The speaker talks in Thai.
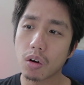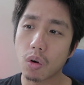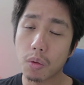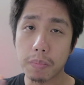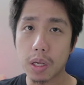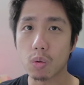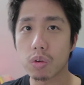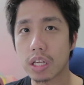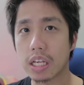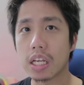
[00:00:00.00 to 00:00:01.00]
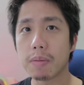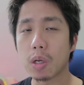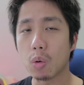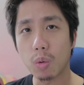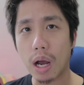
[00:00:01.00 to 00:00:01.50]
คนผิวสี
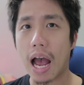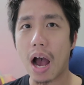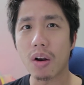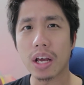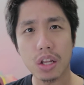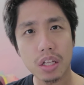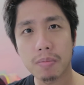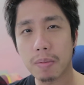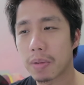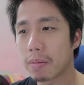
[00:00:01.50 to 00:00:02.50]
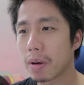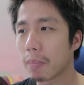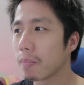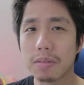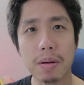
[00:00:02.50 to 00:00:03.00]
ผิวขาวอะไรเงี้ยซึ่งมันเป็นแบ
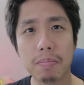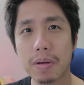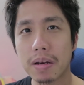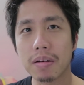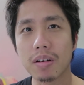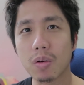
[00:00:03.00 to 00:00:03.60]
บคือมันเป็น